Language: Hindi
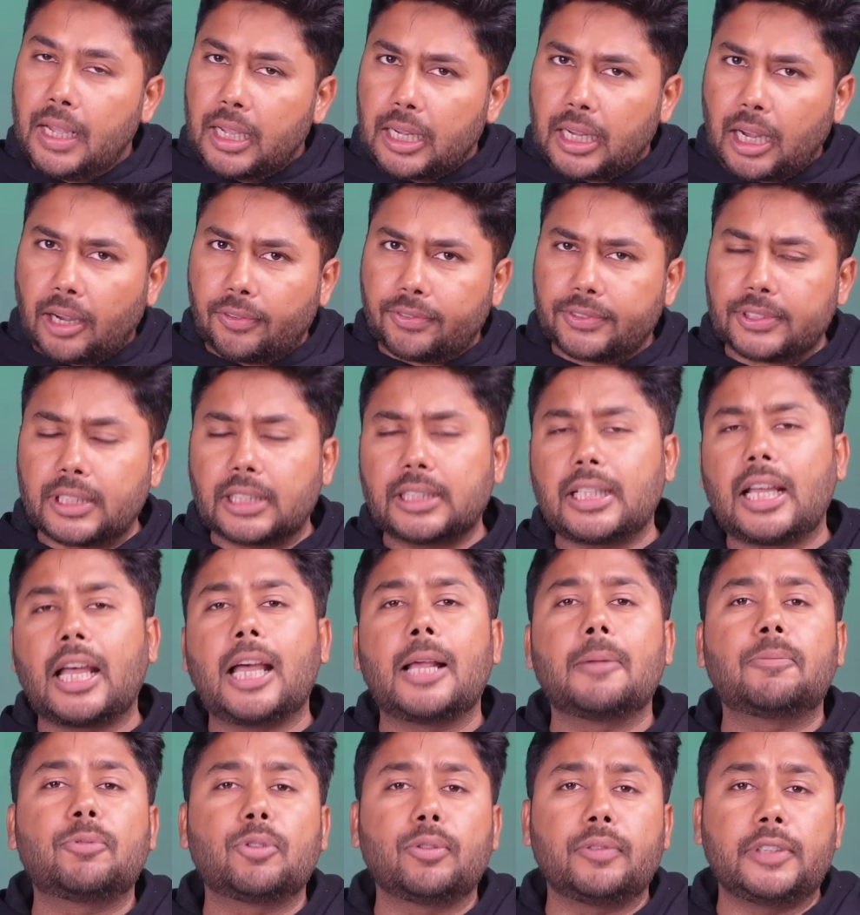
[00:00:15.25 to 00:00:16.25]
काफ़ी ज़्यादा
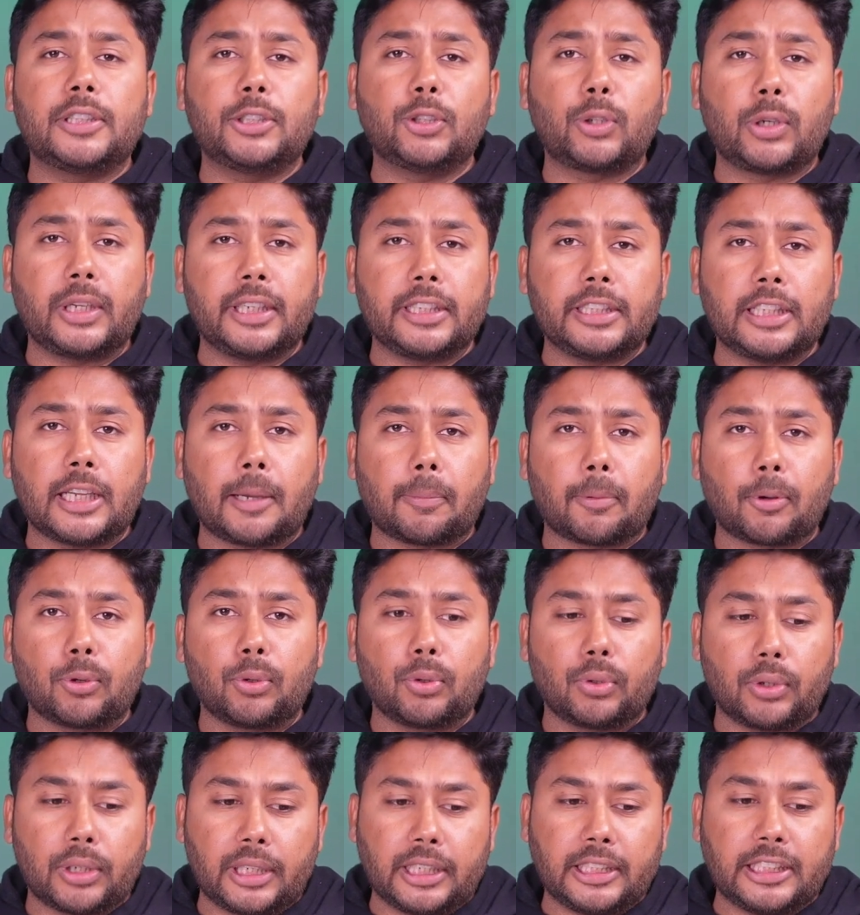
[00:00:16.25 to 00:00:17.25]
हेल्पफुल वीडियो रहेगी आप
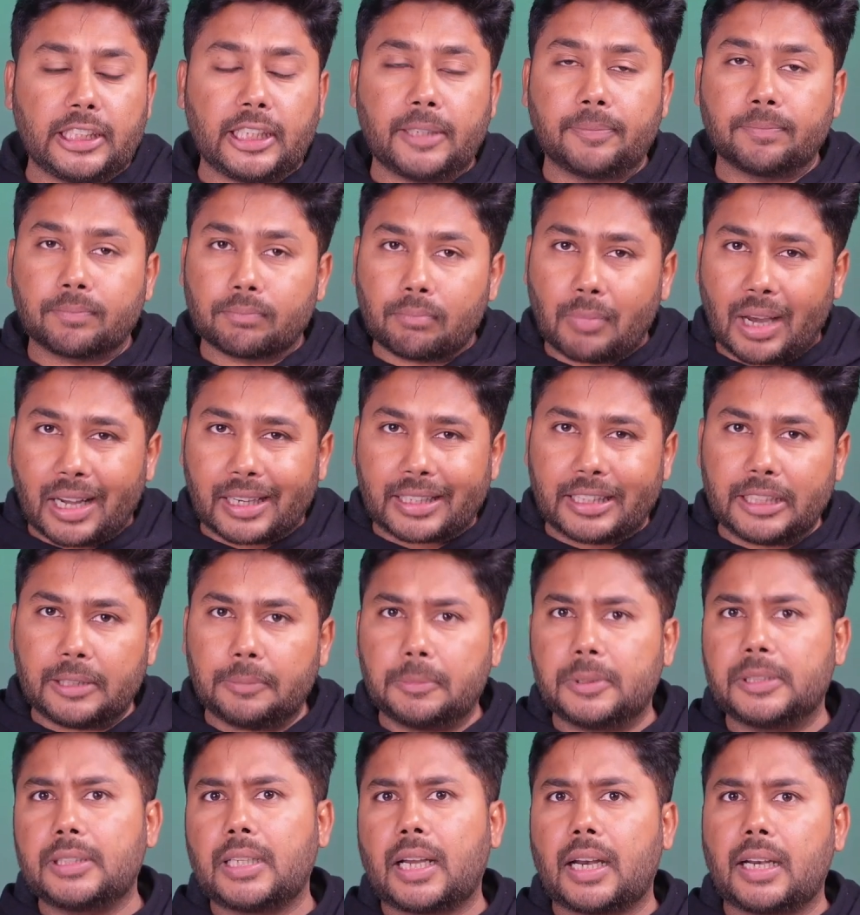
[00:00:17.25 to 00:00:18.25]
लोगों के लिए मार्केट
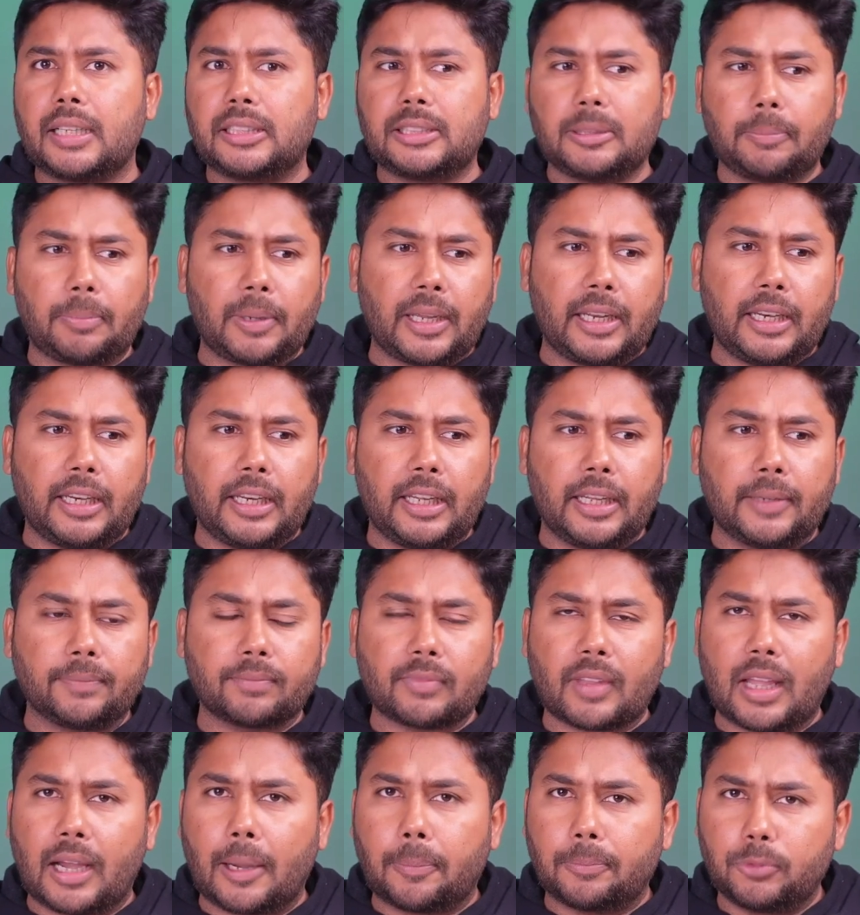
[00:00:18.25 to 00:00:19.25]
में जाने से पहले
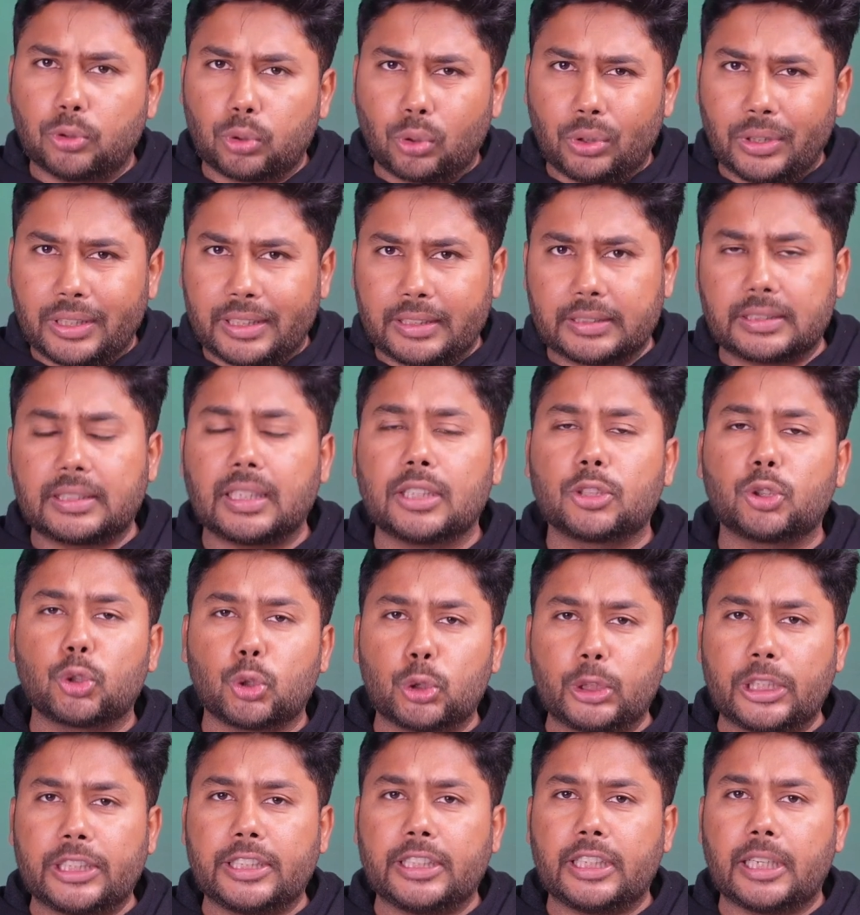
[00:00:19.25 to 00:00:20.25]
आप थोड़ी रिसर्च हो
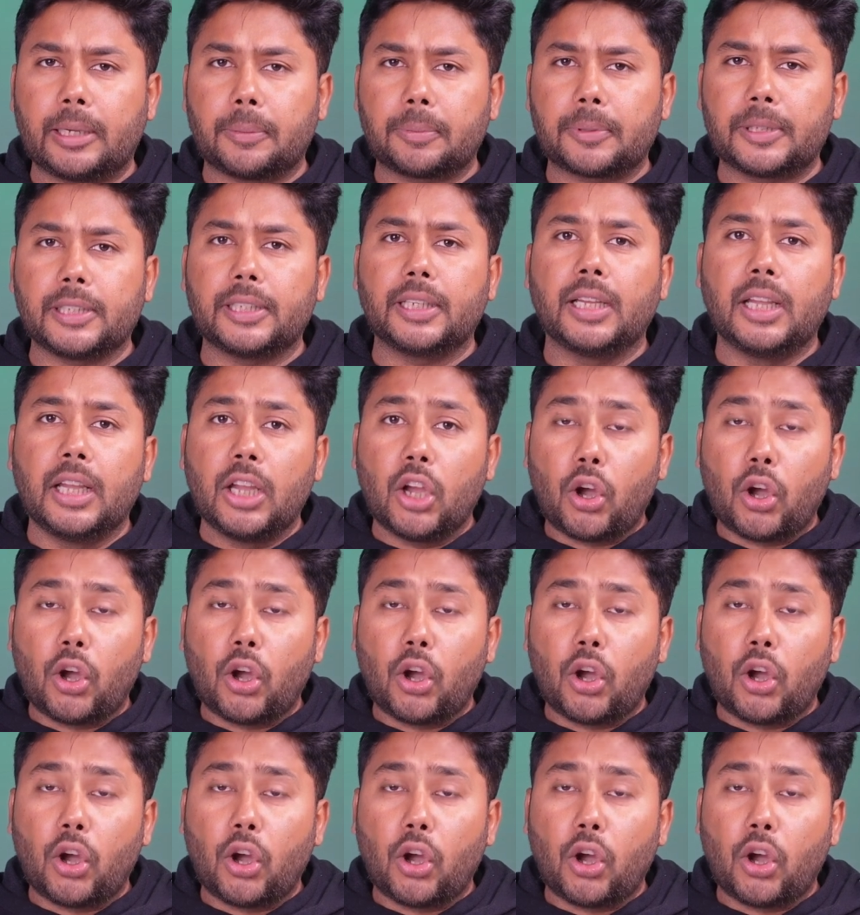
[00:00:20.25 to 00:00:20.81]
जाएगी आपकी